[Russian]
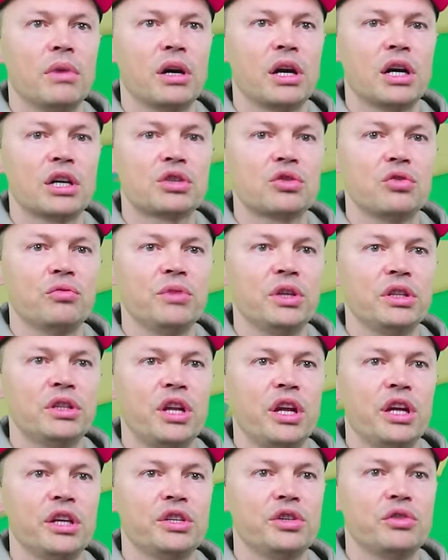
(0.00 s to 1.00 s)
Пока что у меня
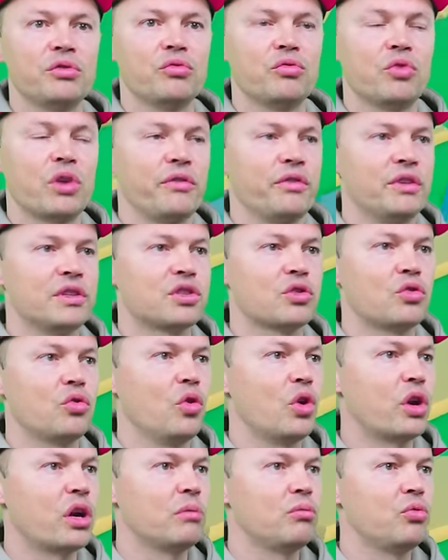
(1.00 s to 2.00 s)
третий уровень.
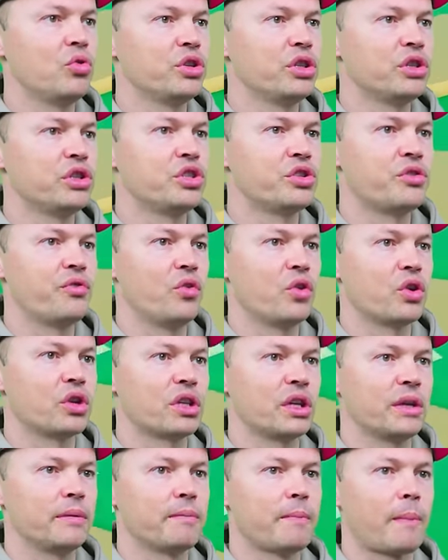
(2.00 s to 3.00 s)
Скоро будет
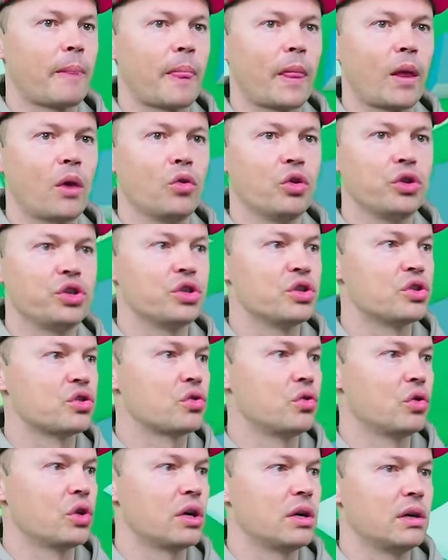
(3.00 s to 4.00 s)
четвертый. Очень
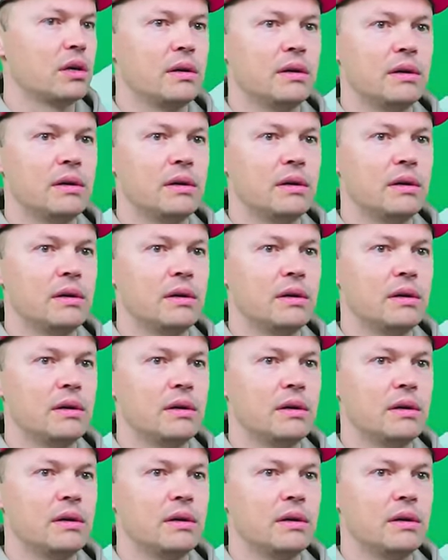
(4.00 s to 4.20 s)
скоро.